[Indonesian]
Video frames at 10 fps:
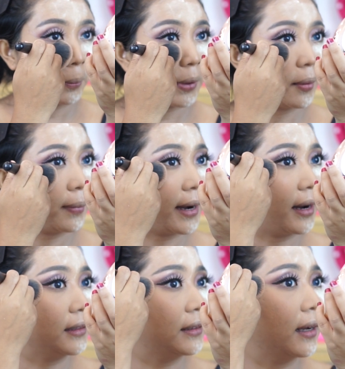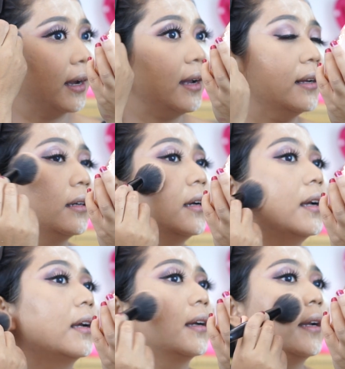pelan-pelan aja
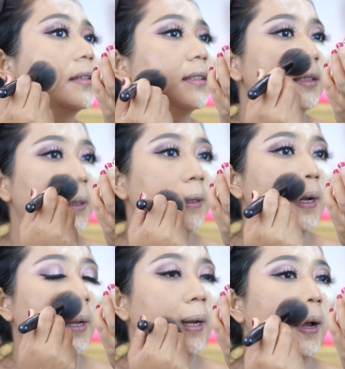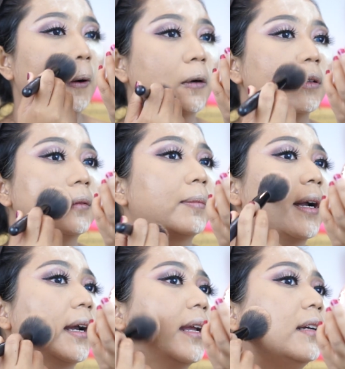dan sisanya kayak aku
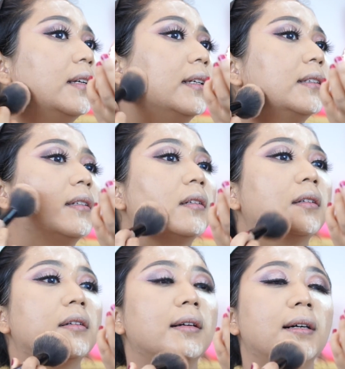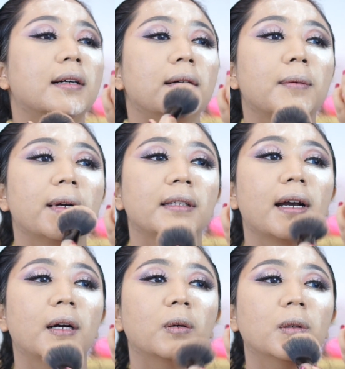pakai di uh, eh,
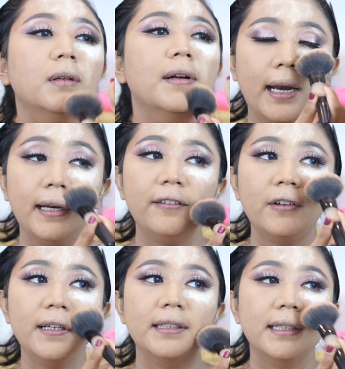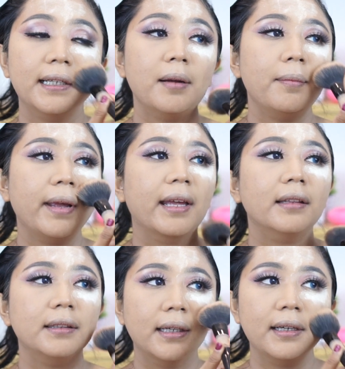wajah aku. Nah ini foundationnya
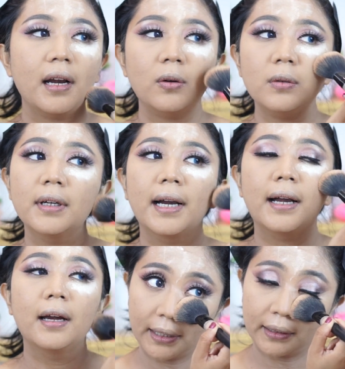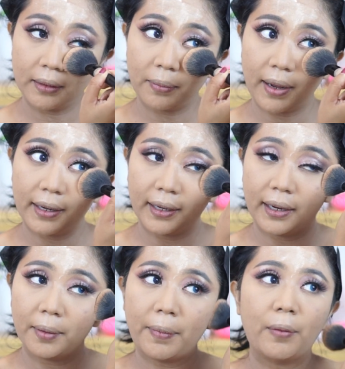matte, jadi aku nggak setting
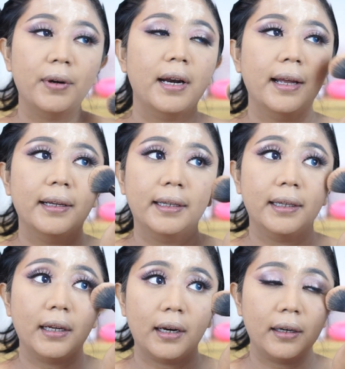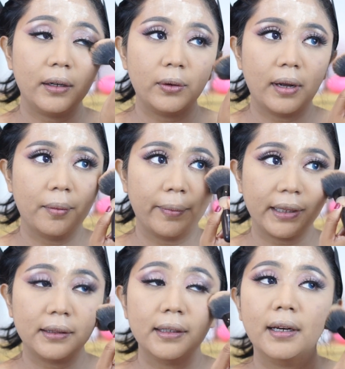pakai powder lagi karena dia udah
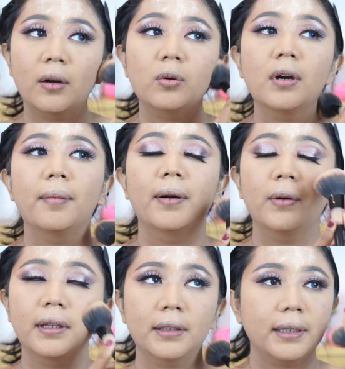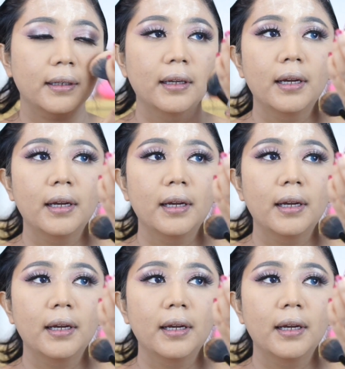matte, jadi aku nggak mau nanti